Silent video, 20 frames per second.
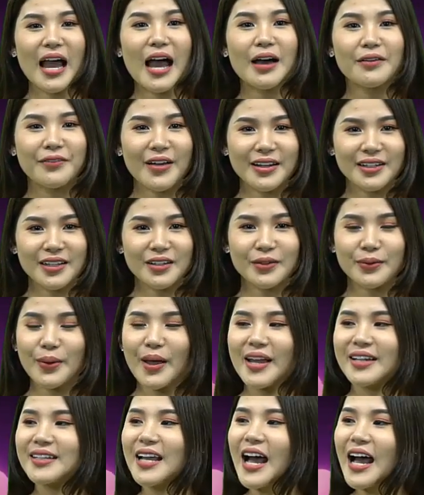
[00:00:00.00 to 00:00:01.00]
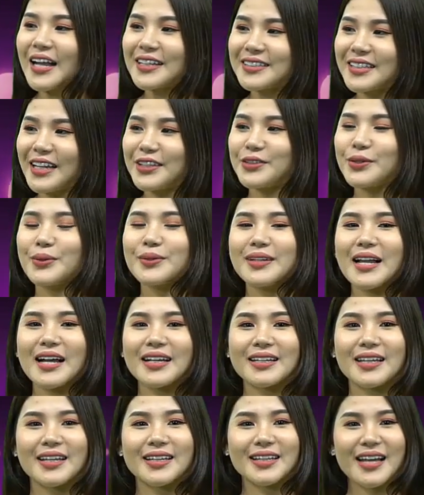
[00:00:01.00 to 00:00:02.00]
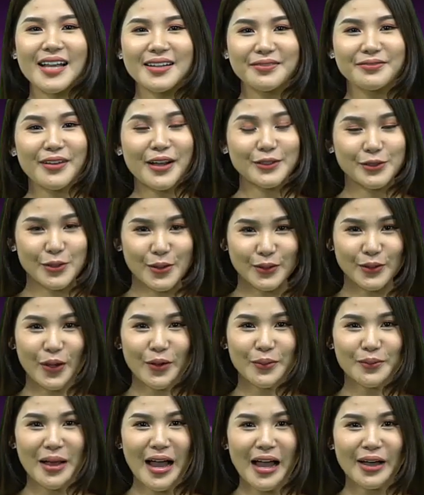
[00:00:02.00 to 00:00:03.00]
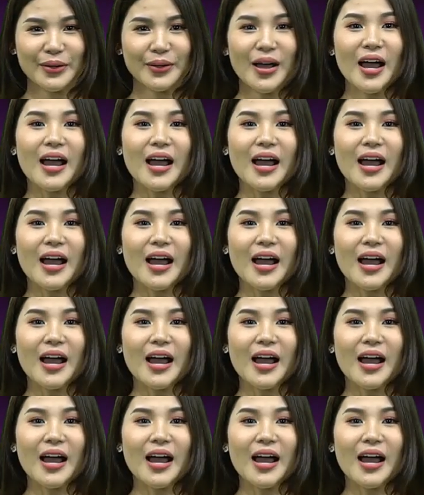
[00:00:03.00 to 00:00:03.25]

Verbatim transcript: Và đừng quên nhấn nút đăng ký kênh và chuông thông báo